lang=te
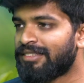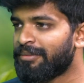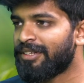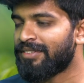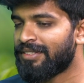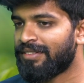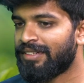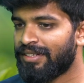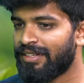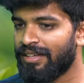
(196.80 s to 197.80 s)
అర్థమైన విషయం
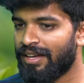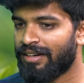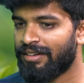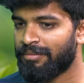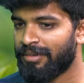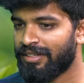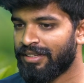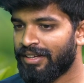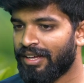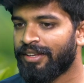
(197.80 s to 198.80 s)
ఏంటంటే అక్కడ
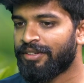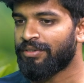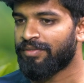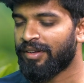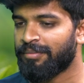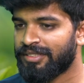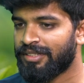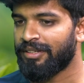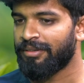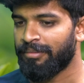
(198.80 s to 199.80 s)
మనకి కనెక్ట్ టు ఫార్మర్స్
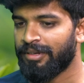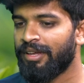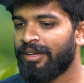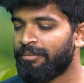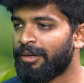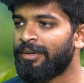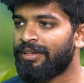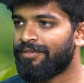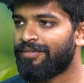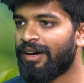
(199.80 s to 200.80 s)
అంటే మేబీ
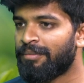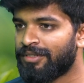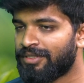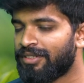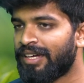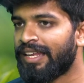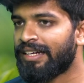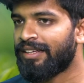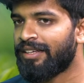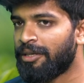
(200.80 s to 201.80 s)
ఫార్మర్స్తో
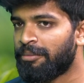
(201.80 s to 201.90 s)
కనెక్ట్ అయ్యి